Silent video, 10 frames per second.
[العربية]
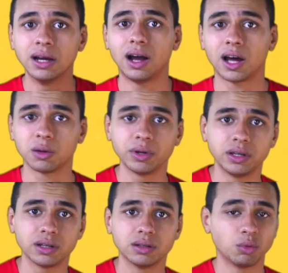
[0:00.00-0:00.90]

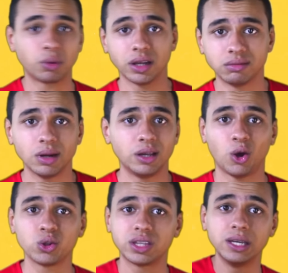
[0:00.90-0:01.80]
عربية ممكن
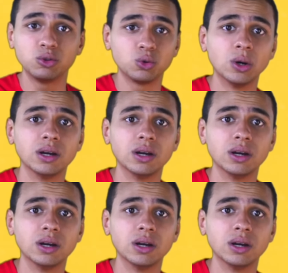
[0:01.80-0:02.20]
يحط إيده